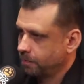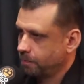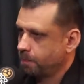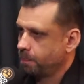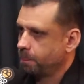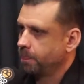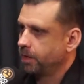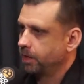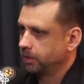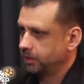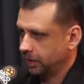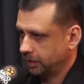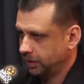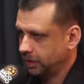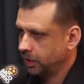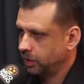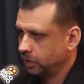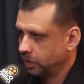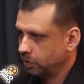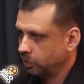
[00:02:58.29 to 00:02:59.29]
Uhum. Tá
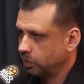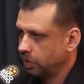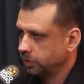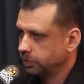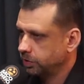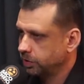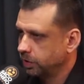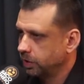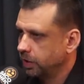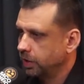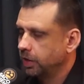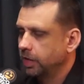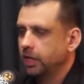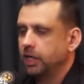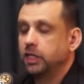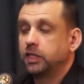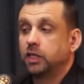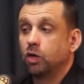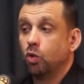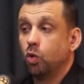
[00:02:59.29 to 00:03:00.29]
entendendo o negócio?
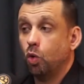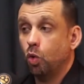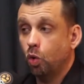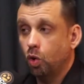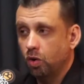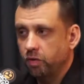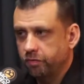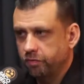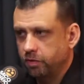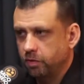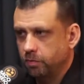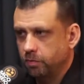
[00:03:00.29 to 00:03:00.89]
Então, houve